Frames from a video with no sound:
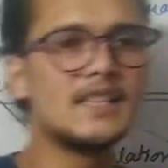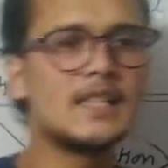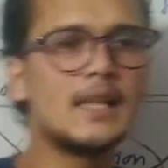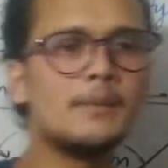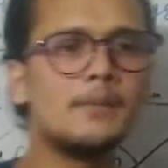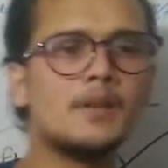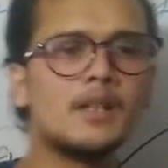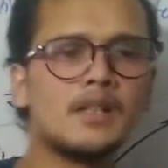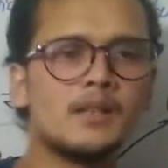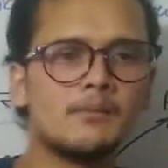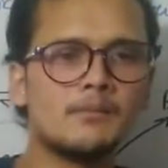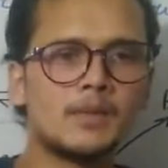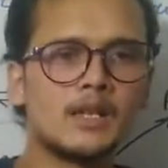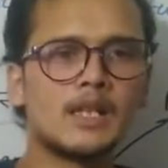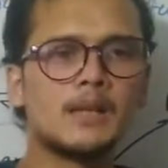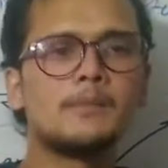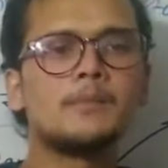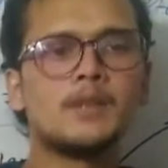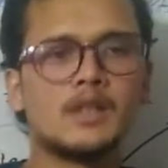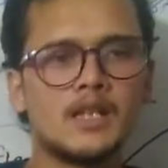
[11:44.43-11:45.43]
जब
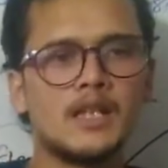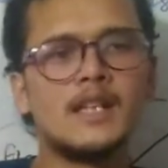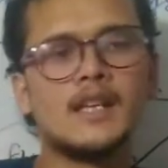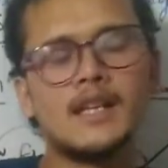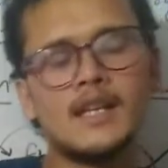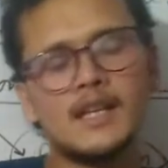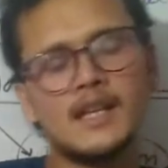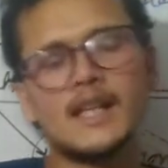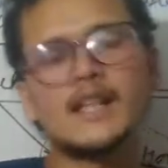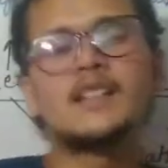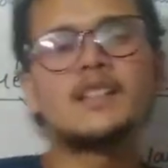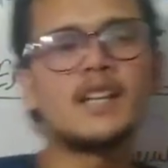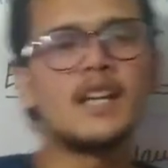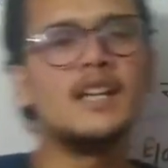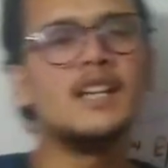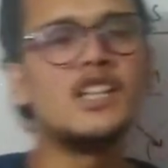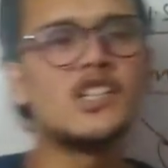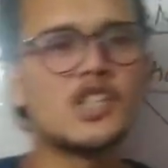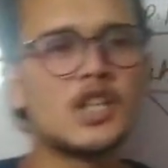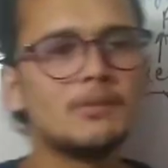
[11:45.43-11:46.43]
मतलब इरेक्ट e-,
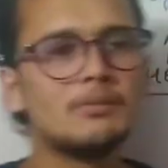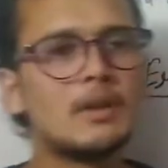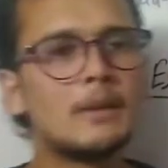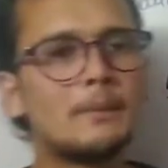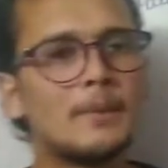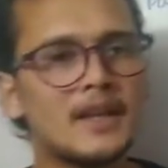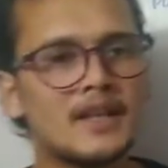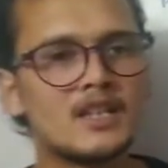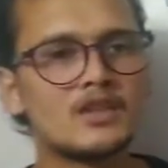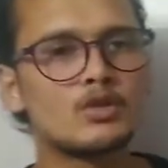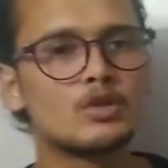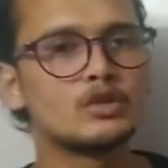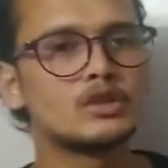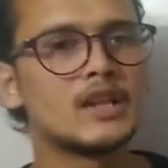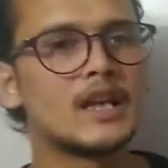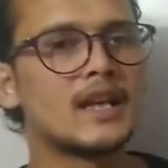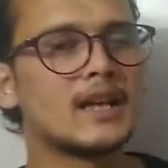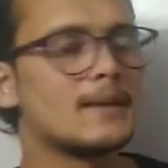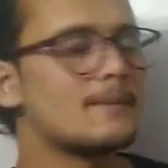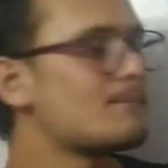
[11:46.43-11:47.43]
कंडीशन में पेनिस
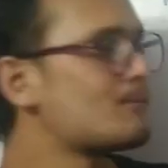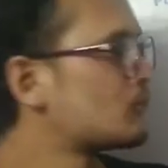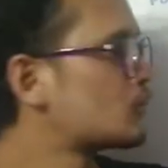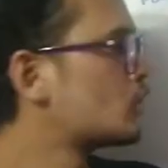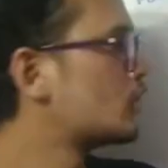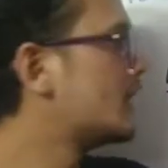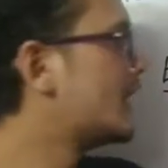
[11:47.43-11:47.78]
होता है तो